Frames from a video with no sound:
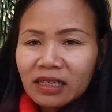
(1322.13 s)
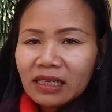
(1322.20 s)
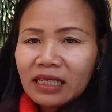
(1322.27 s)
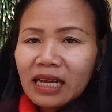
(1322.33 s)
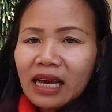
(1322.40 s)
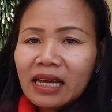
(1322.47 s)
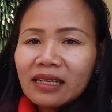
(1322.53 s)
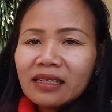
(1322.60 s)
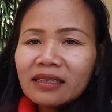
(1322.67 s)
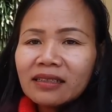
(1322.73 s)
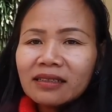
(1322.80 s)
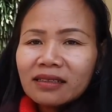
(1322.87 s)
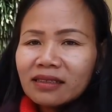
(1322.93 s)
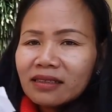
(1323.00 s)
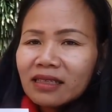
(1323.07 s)
จัดการ
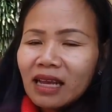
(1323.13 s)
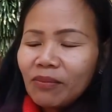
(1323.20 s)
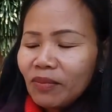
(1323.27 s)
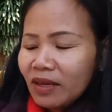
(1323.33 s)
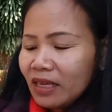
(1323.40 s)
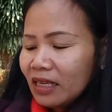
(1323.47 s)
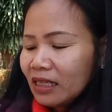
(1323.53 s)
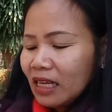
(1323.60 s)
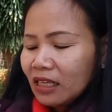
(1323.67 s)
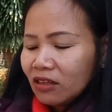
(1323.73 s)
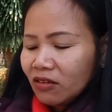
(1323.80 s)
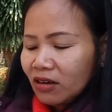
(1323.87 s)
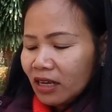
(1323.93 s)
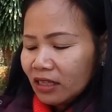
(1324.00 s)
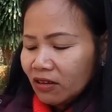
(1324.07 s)
ทำให้ยาตา
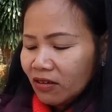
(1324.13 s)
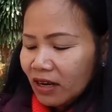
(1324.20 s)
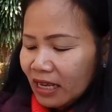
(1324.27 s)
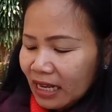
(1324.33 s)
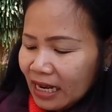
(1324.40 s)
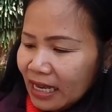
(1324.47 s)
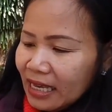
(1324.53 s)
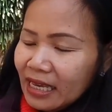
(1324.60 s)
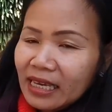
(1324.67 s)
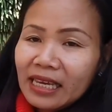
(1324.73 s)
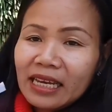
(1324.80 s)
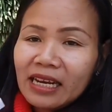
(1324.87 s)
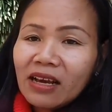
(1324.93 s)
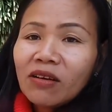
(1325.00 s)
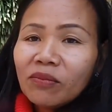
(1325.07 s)
เท่าไรเท่าไรอะไรอย่าง
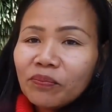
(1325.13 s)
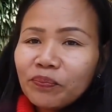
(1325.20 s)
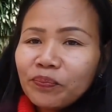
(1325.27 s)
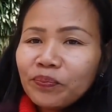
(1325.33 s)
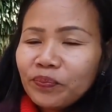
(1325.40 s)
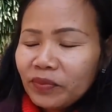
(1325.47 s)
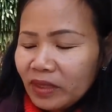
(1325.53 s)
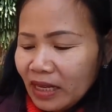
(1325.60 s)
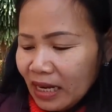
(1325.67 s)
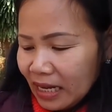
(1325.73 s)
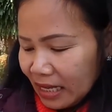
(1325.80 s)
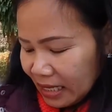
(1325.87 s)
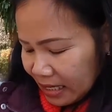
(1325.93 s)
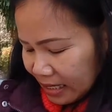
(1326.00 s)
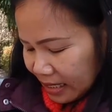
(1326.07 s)
นี้นะอืมนั่น
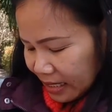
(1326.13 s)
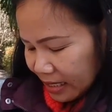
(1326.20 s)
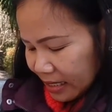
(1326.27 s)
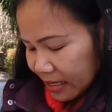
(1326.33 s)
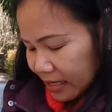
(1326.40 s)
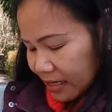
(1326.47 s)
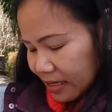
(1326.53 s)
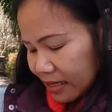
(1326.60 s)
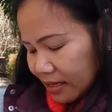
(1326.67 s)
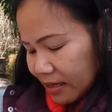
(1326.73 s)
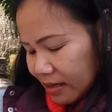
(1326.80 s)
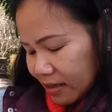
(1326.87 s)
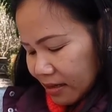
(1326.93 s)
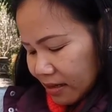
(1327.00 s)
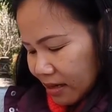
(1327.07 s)
แหละ
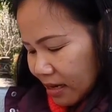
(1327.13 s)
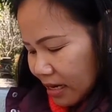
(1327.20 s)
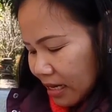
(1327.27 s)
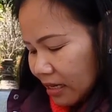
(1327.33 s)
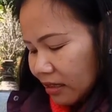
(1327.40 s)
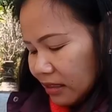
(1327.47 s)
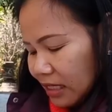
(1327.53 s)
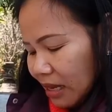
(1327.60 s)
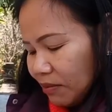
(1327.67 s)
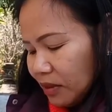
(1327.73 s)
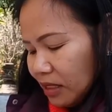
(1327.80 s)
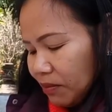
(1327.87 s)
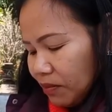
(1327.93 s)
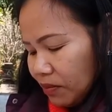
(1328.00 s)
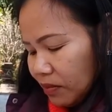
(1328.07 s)
อันนี้ก็สาม
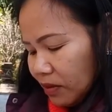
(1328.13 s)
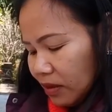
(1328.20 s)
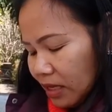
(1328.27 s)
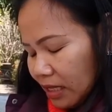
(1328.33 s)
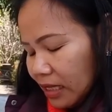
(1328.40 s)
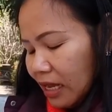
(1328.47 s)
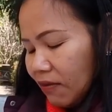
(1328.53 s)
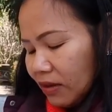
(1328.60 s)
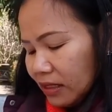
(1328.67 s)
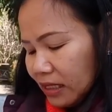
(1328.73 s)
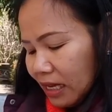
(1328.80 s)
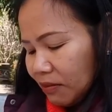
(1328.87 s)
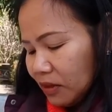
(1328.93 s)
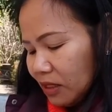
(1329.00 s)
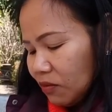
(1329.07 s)
สิบยาตาว่า
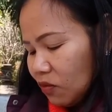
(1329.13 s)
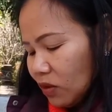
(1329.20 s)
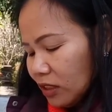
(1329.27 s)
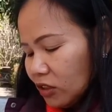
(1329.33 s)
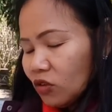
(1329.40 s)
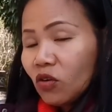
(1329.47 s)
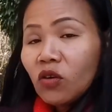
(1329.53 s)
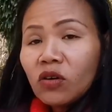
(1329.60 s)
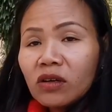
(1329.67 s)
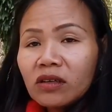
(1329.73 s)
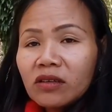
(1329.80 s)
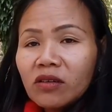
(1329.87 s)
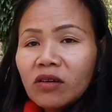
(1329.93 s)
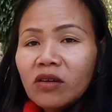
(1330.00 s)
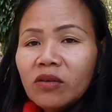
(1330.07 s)
สามสิบกว่าสอง
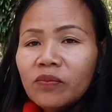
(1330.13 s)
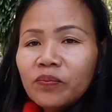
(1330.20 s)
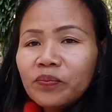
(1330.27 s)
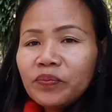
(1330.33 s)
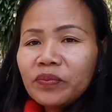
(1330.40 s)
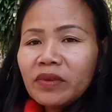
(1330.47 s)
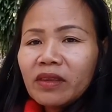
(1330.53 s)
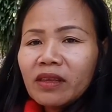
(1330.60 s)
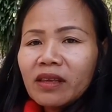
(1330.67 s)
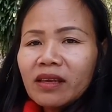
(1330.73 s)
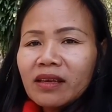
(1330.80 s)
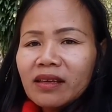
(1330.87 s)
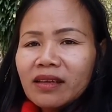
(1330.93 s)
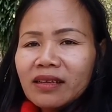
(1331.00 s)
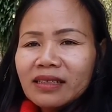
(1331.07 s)
เนาะ
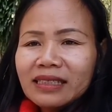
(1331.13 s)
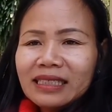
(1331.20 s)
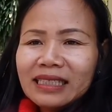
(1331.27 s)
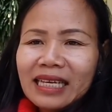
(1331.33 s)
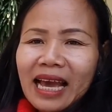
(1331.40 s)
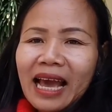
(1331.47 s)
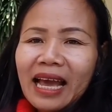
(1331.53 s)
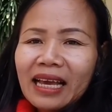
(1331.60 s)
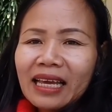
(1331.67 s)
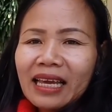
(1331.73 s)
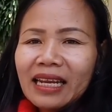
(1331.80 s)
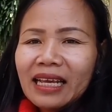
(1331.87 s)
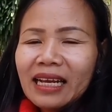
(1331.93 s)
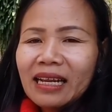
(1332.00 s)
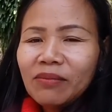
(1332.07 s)
จ้า
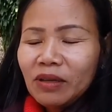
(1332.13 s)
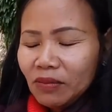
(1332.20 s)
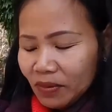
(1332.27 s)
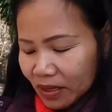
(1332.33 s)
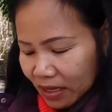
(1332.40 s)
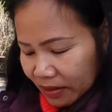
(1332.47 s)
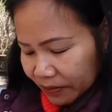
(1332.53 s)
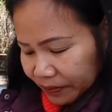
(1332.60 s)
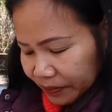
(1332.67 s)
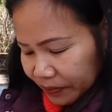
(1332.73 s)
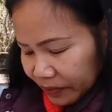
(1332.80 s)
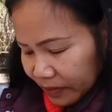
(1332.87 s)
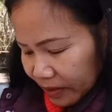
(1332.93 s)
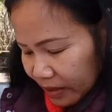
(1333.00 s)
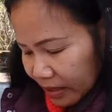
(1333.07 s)
แค่นี้แหละเพื่อ
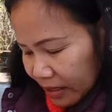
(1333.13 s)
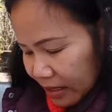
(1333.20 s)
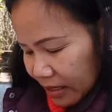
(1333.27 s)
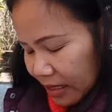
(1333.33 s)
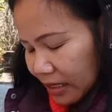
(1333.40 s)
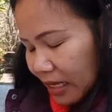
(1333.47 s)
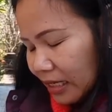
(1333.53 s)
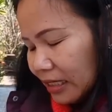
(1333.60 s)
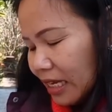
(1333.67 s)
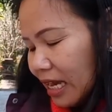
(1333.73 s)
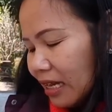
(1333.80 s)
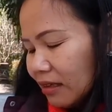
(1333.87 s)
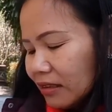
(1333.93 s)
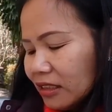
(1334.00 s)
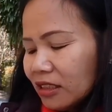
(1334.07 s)
นๆยาตาจะ
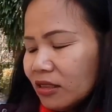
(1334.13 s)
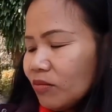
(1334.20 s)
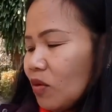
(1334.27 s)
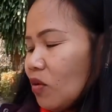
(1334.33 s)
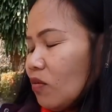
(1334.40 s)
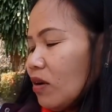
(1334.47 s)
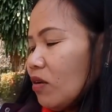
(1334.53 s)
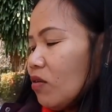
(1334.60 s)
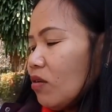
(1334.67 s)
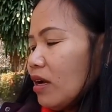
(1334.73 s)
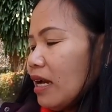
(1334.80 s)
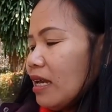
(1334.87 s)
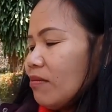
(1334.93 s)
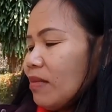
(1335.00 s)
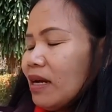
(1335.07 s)
อ่านชื่อบอกว่าของ
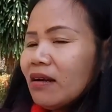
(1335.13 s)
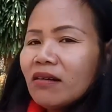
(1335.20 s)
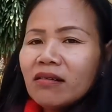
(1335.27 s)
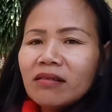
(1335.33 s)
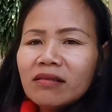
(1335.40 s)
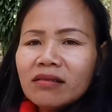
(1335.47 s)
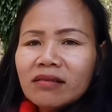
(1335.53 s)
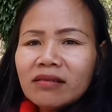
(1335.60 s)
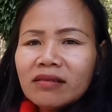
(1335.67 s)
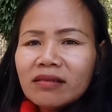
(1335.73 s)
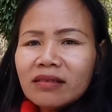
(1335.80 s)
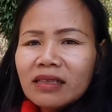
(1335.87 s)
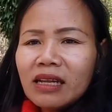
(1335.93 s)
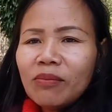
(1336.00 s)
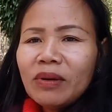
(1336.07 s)
ใครมั่งก็
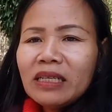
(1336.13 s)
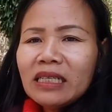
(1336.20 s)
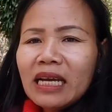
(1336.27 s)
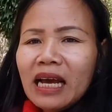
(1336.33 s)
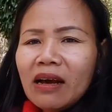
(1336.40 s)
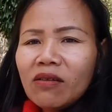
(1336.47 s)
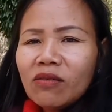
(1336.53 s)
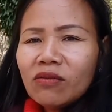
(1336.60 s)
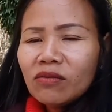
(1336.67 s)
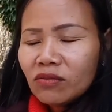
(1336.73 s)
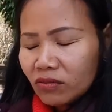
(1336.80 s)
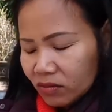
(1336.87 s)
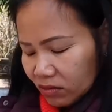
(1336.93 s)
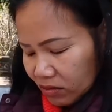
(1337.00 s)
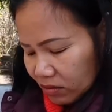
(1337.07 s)
เดี๋ยวมันยาว
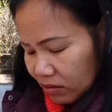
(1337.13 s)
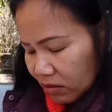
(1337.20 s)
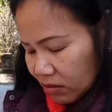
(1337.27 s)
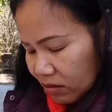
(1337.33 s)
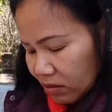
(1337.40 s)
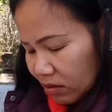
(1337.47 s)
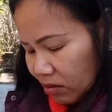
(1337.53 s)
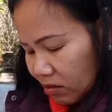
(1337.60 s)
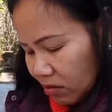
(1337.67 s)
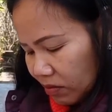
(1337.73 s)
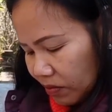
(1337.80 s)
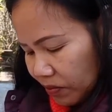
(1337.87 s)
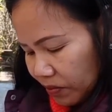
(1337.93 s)
เนาะ